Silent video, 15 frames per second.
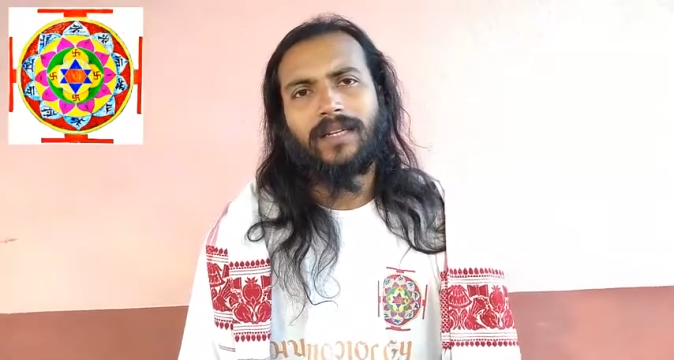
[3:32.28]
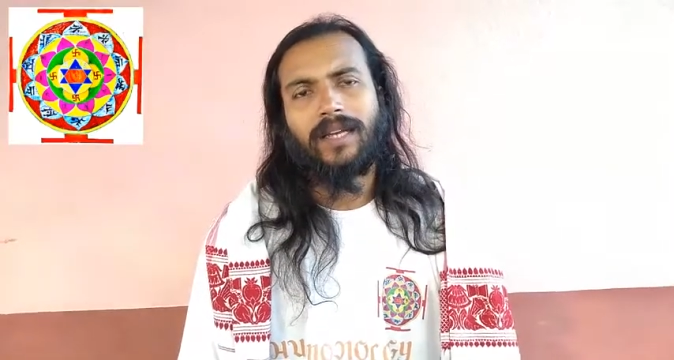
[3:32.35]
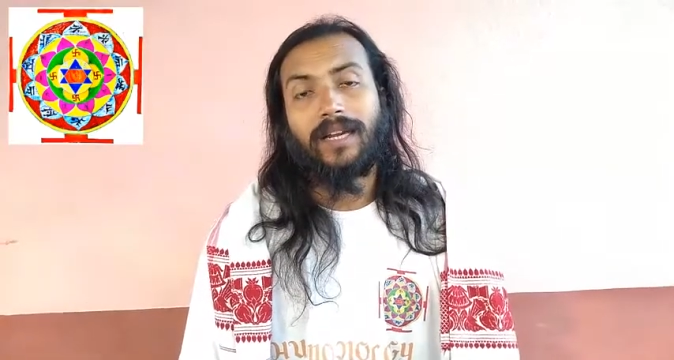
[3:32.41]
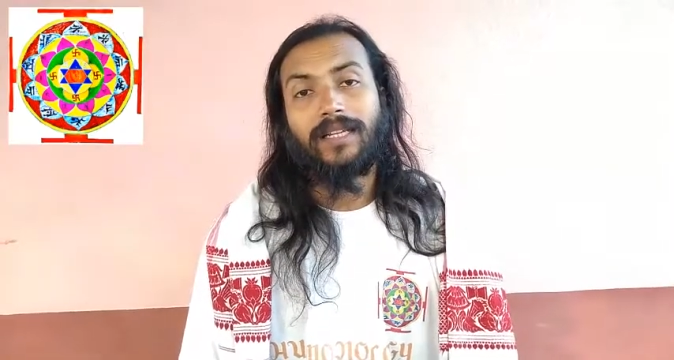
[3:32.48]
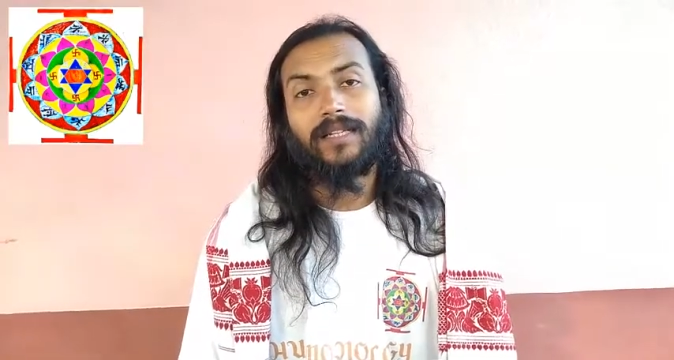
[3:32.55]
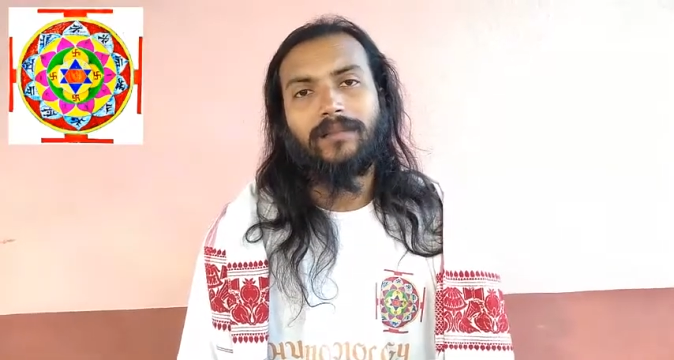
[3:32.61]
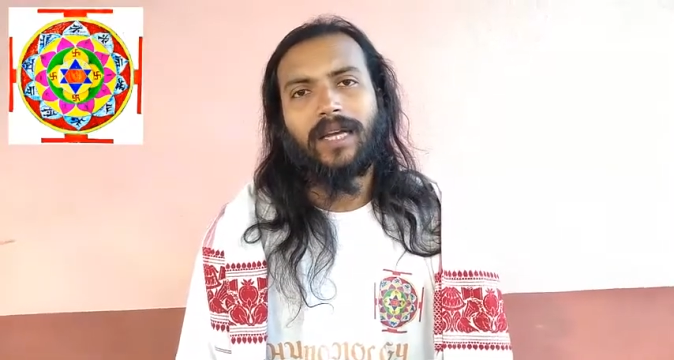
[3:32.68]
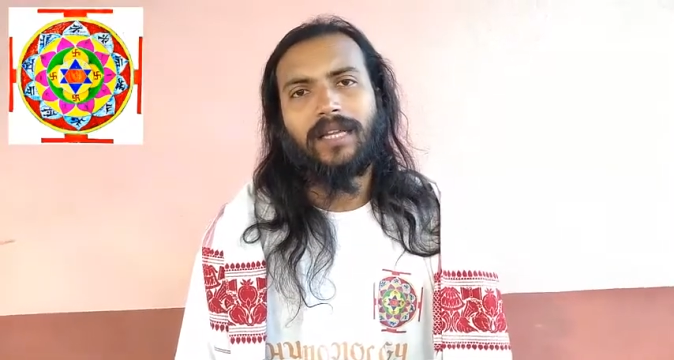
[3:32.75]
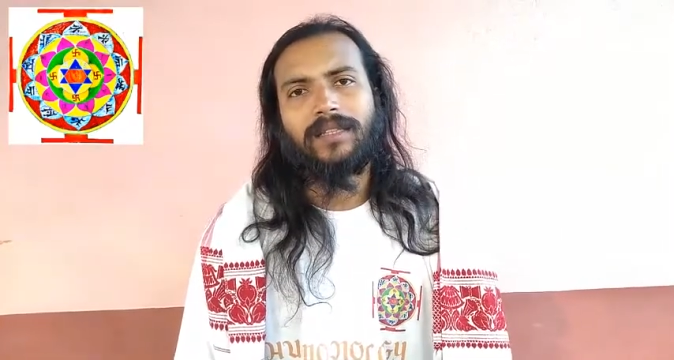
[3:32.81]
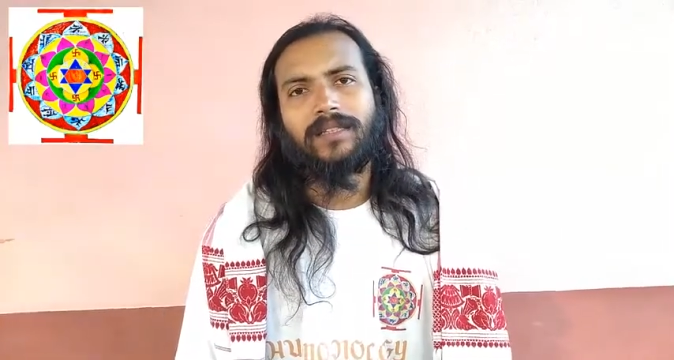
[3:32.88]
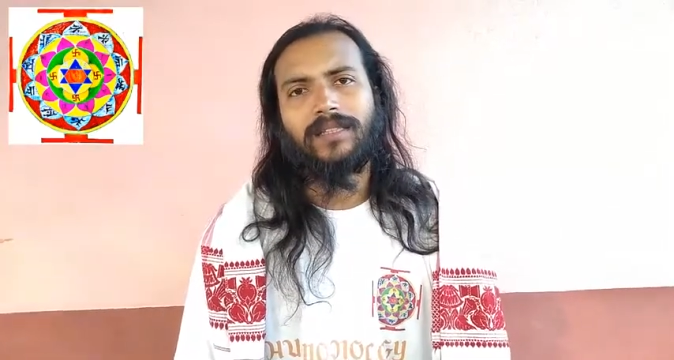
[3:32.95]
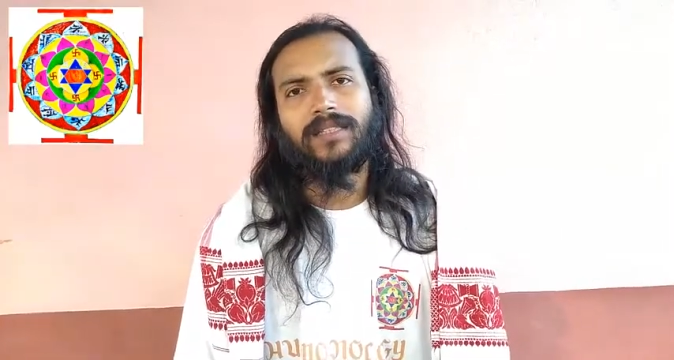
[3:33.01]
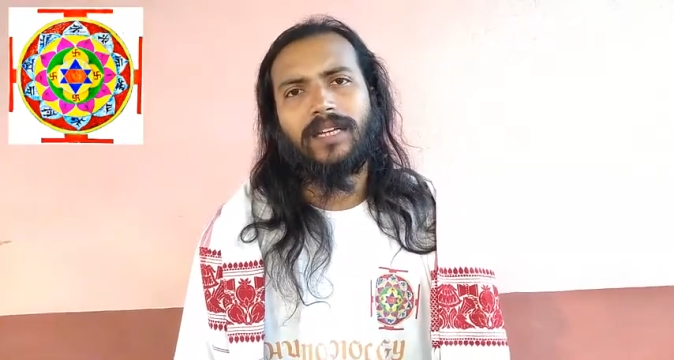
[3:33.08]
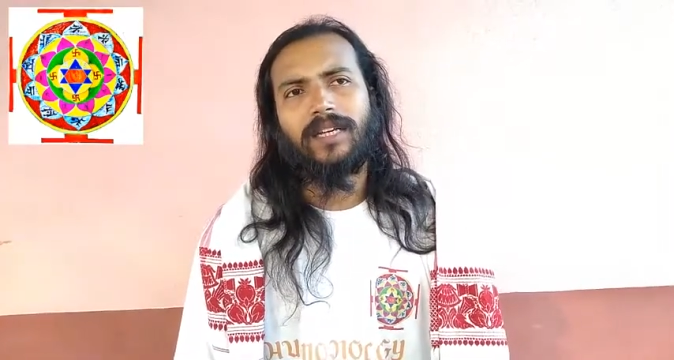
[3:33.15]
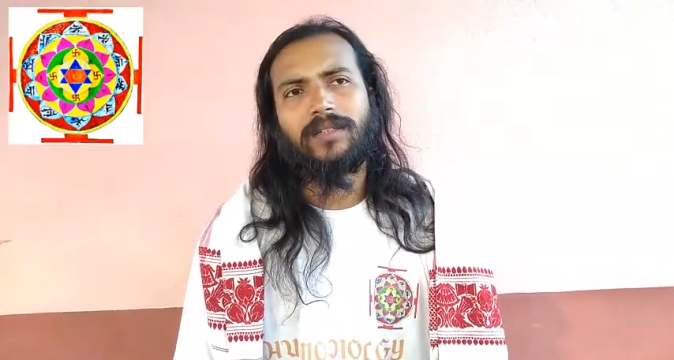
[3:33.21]
আর এই
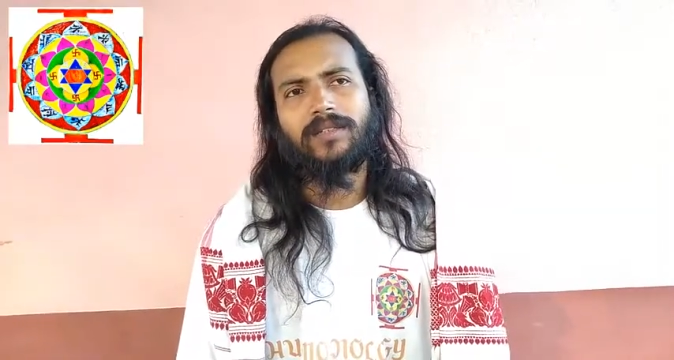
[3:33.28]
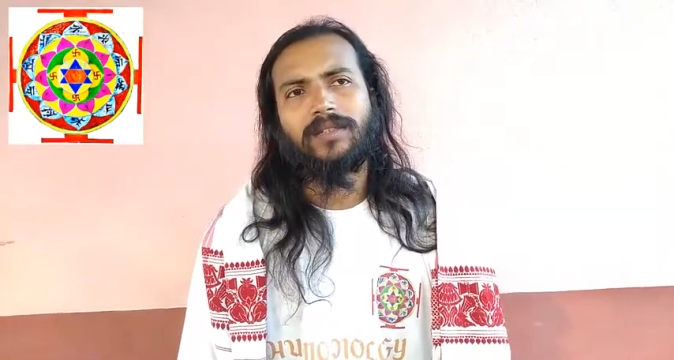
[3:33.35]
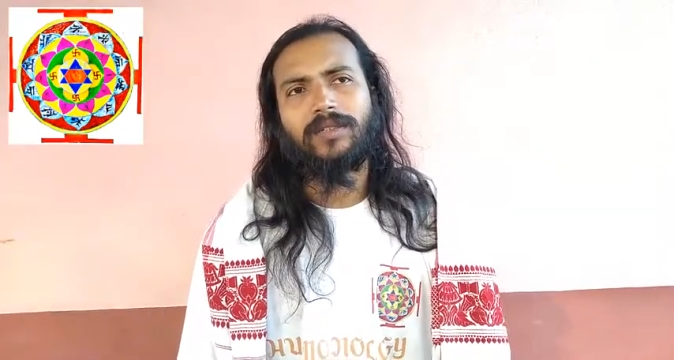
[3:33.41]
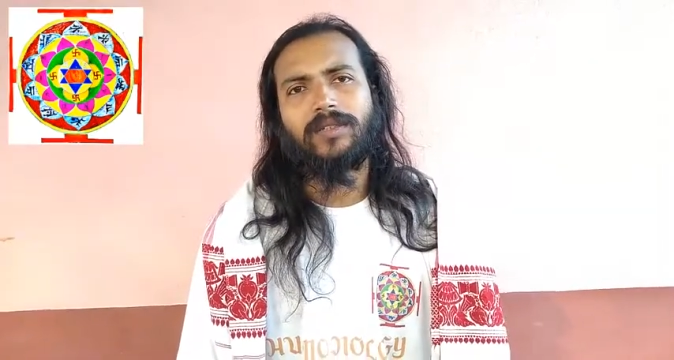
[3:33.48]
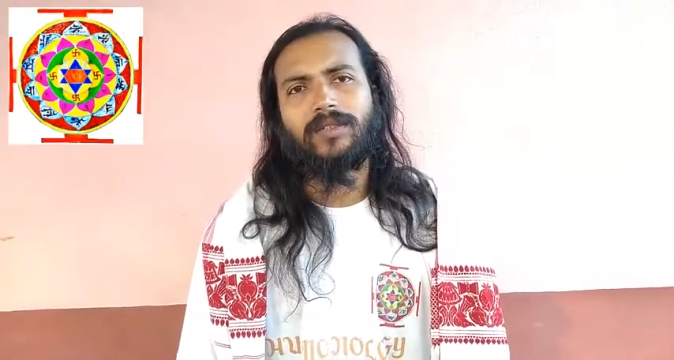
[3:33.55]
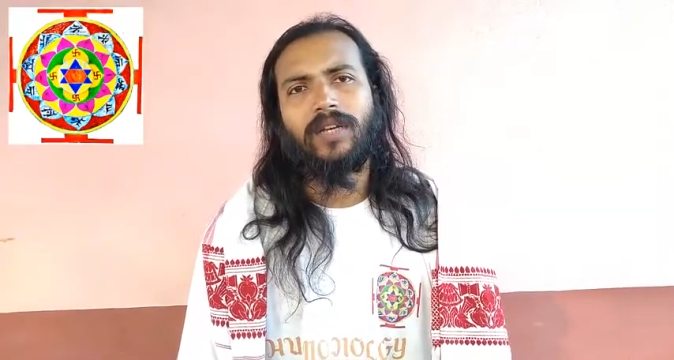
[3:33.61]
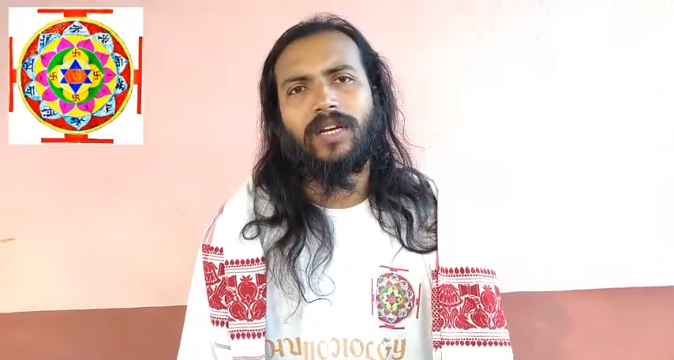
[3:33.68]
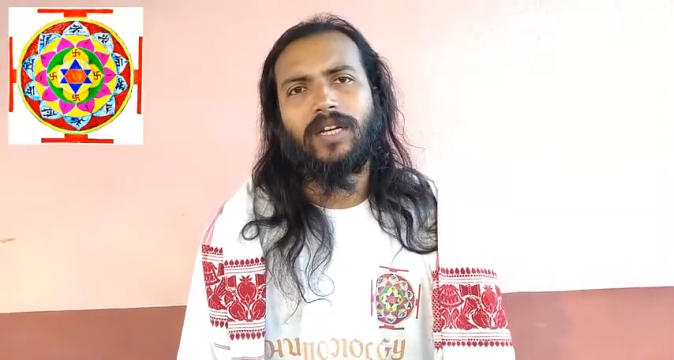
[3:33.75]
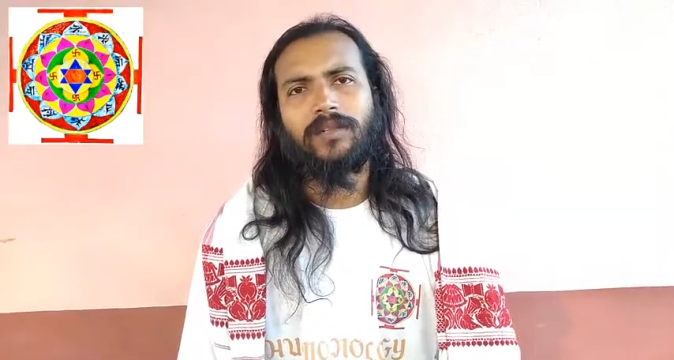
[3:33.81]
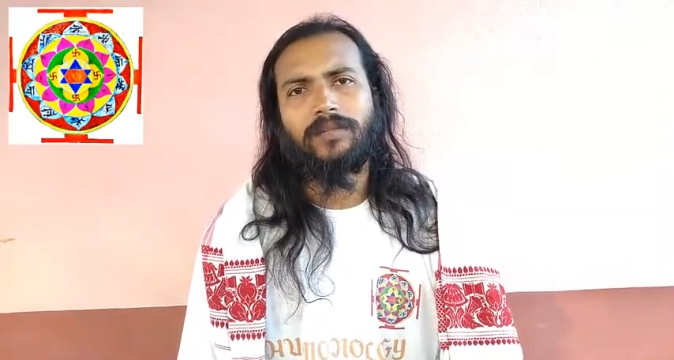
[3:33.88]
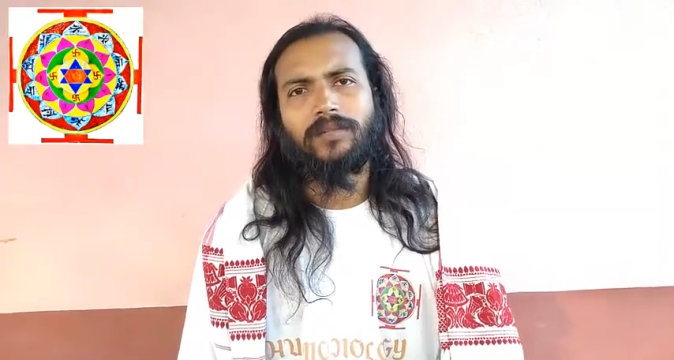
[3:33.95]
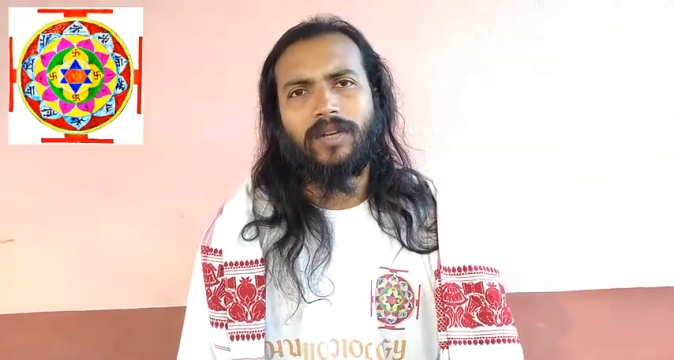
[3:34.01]
মাতৃ জাগরণ শুরু হয়